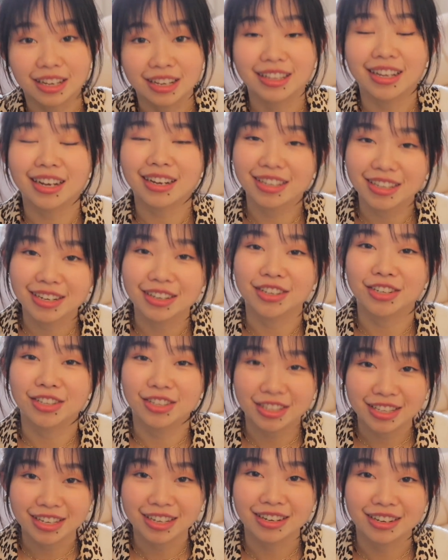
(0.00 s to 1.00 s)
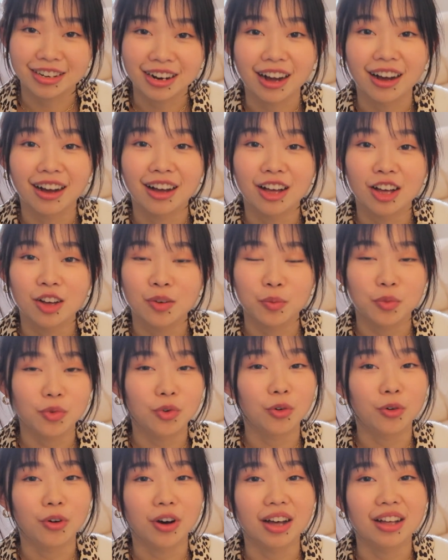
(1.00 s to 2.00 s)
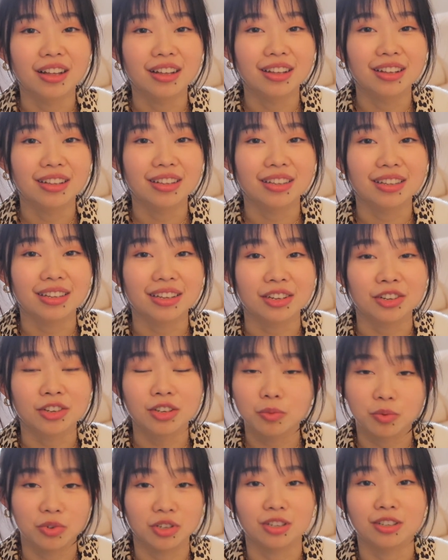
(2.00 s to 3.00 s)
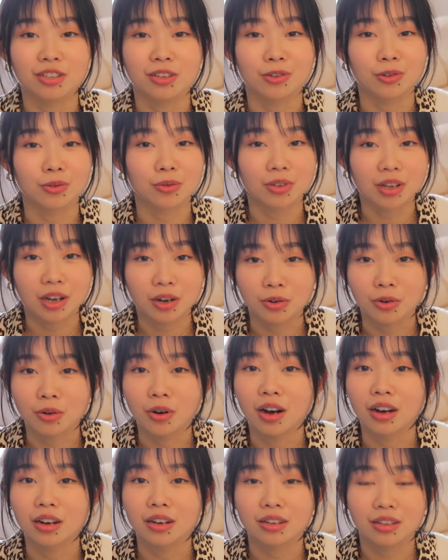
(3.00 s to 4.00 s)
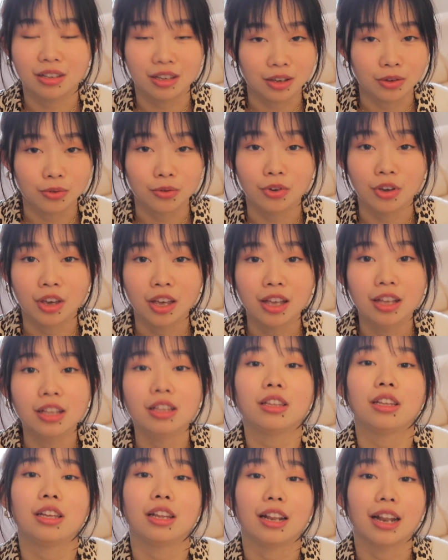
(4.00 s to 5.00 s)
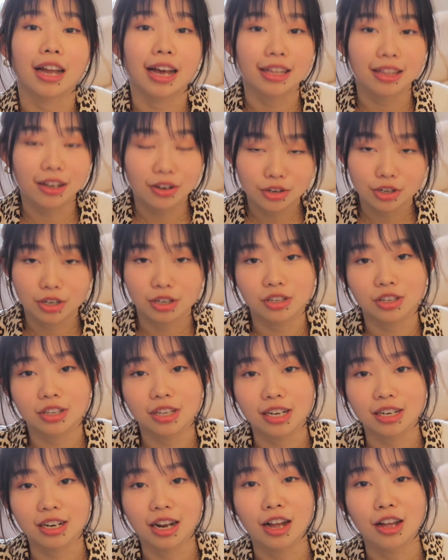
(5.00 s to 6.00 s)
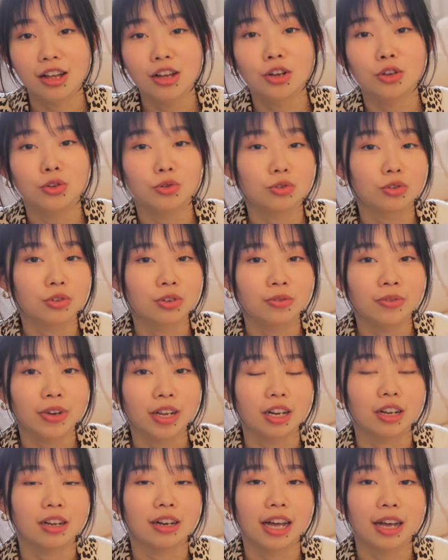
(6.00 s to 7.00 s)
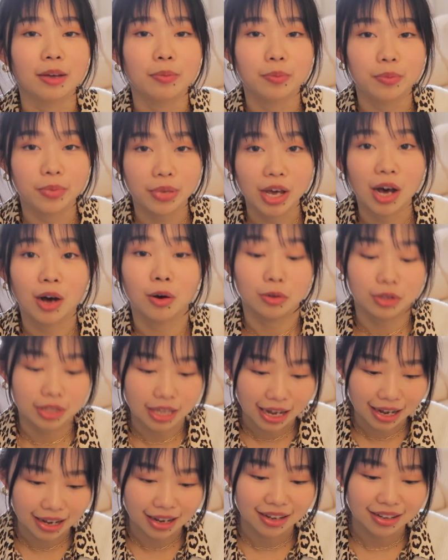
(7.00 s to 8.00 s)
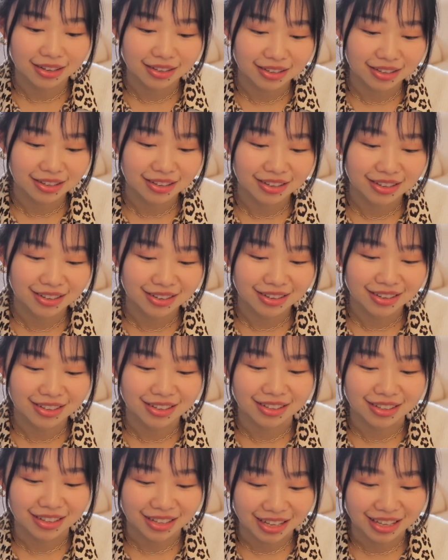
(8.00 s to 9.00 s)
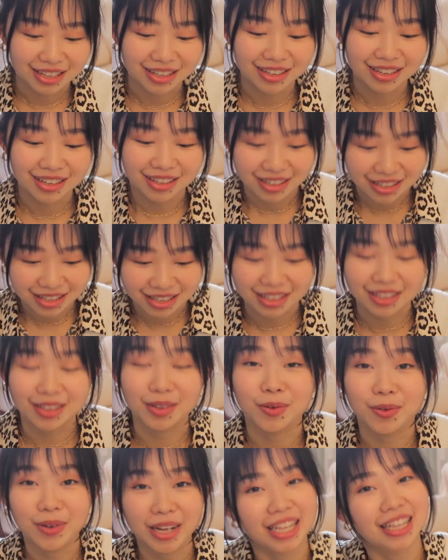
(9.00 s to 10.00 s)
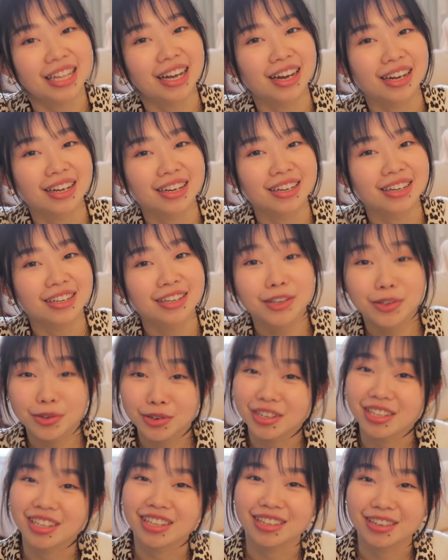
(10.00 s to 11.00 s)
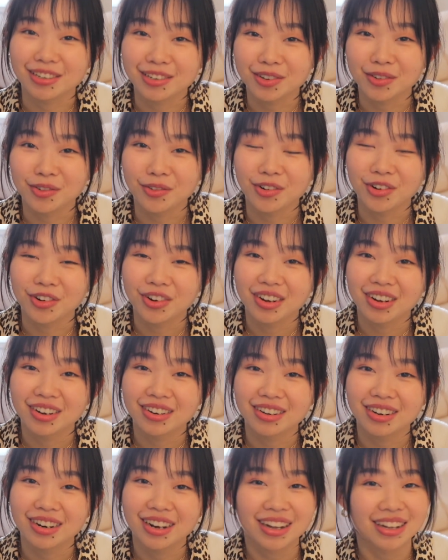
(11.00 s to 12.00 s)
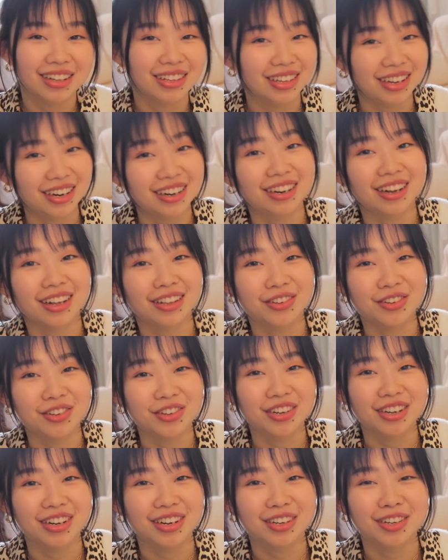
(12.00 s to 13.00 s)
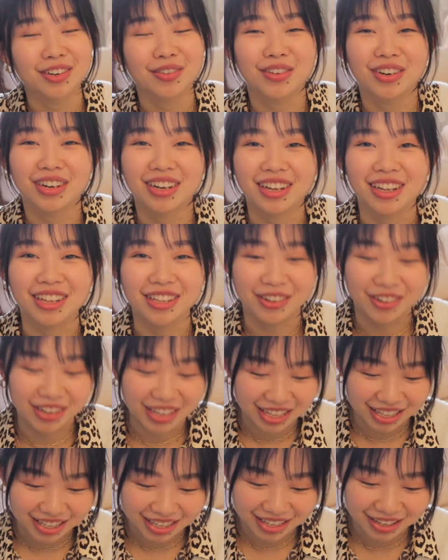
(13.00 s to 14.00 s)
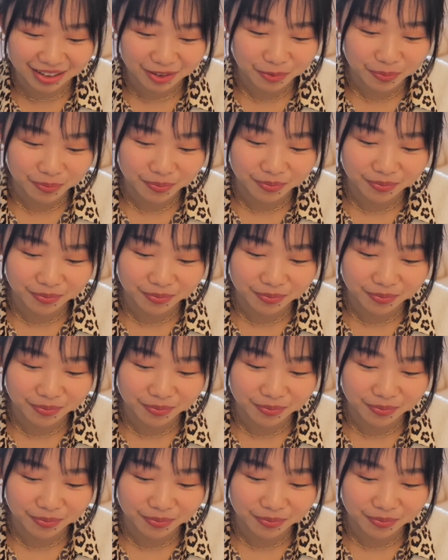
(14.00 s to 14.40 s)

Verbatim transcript: 你在这个世界上，不管你是不是这种躁狂抑郁，你来到这个世界上就是为了来表达你自己的伟大，这就是你的任务。听上去是不是很有意思？